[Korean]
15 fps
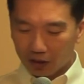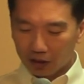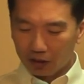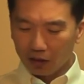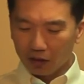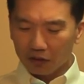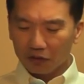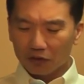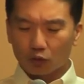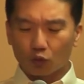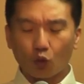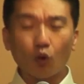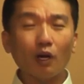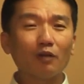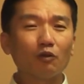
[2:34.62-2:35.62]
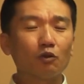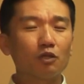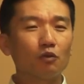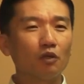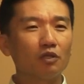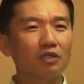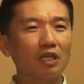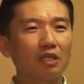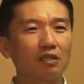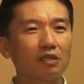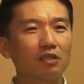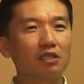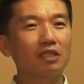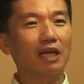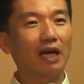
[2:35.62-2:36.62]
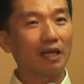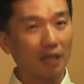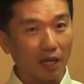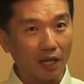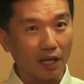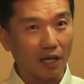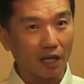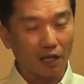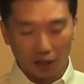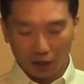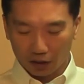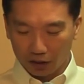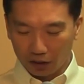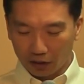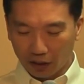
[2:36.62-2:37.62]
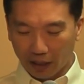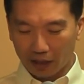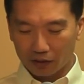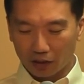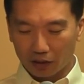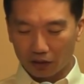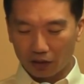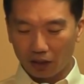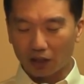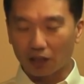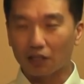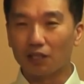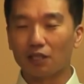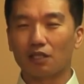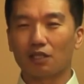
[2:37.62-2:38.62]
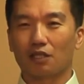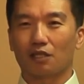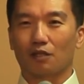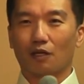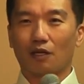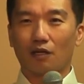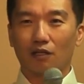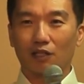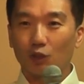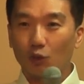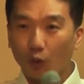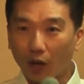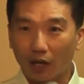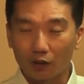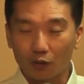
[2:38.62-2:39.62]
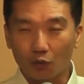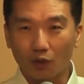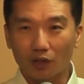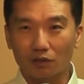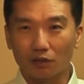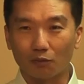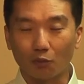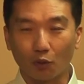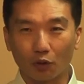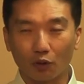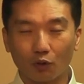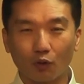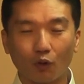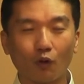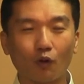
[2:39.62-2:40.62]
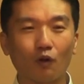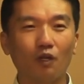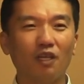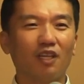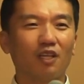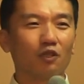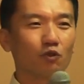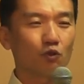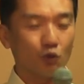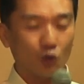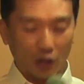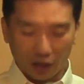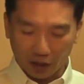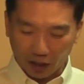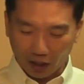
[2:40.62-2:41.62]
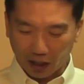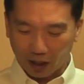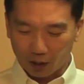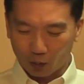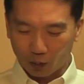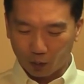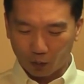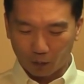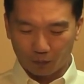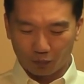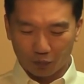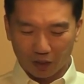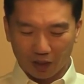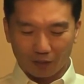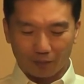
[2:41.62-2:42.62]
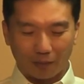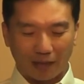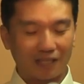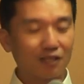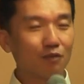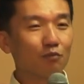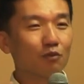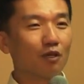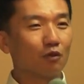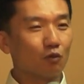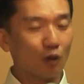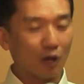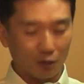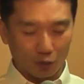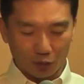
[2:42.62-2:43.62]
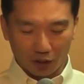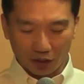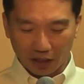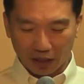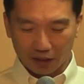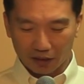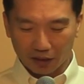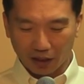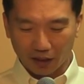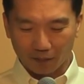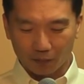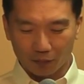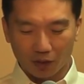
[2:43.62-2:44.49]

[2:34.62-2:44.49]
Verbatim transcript: 그런 놀아도 시원찮은 그 시간에 그 대학생들이 아, 기도하기 위해서 모이고 수양에 가고 말씀 연구하고 그렇게 하는데